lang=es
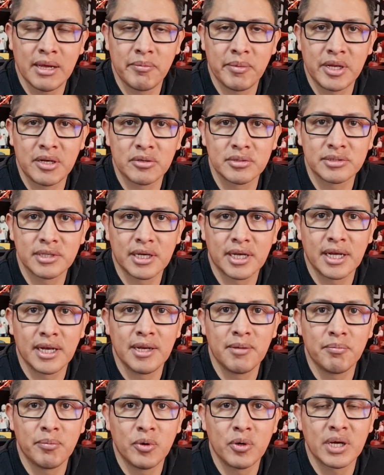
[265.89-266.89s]
a menos de que
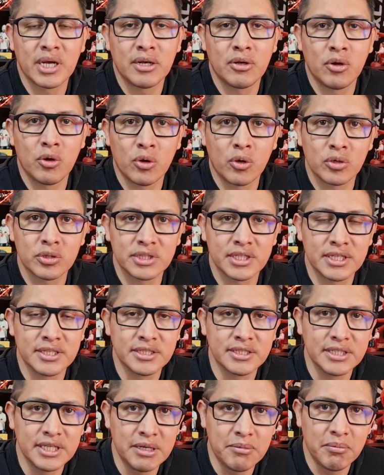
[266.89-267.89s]
le pongan logos
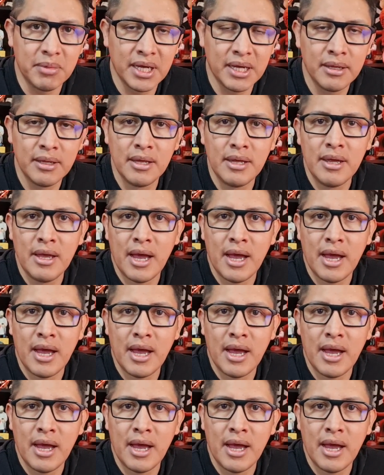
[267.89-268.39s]
encima,